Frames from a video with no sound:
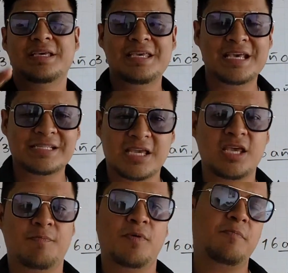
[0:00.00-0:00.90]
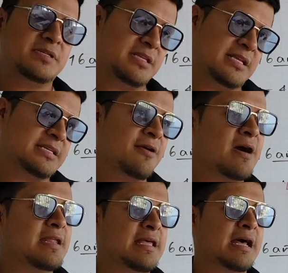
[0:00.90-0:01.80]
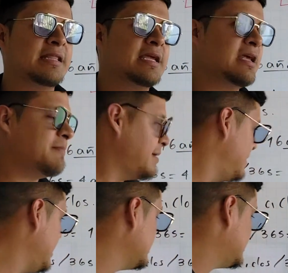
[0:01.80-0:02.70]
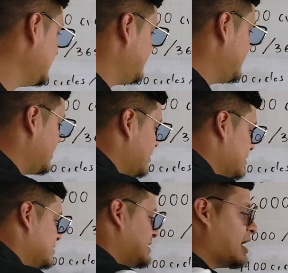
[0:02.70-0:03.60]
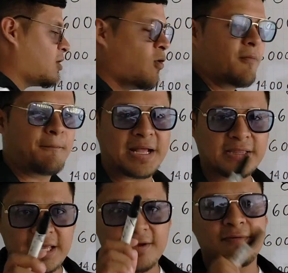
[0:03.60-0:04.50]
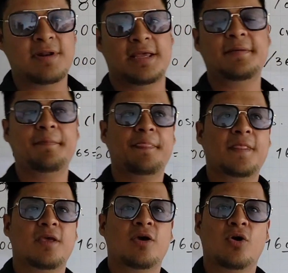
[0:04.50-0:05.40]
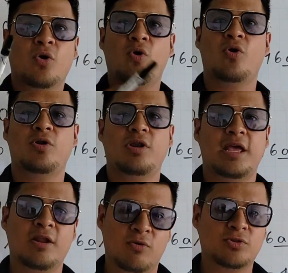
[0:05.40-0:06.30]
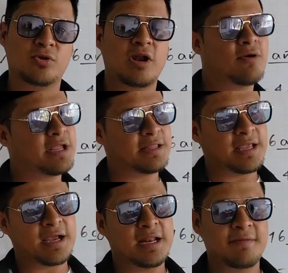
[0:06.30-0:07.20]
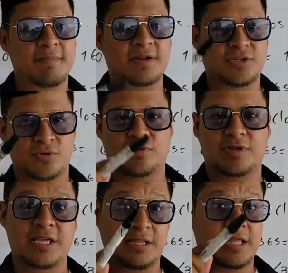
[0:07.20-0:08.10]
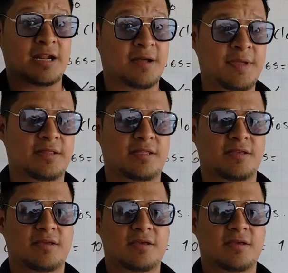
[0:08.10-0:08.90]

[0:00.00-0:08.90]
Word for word: Y ese equipo, pues tenés que validar de que el BMS sea compatible con el controlador que tenga el inversor internamente.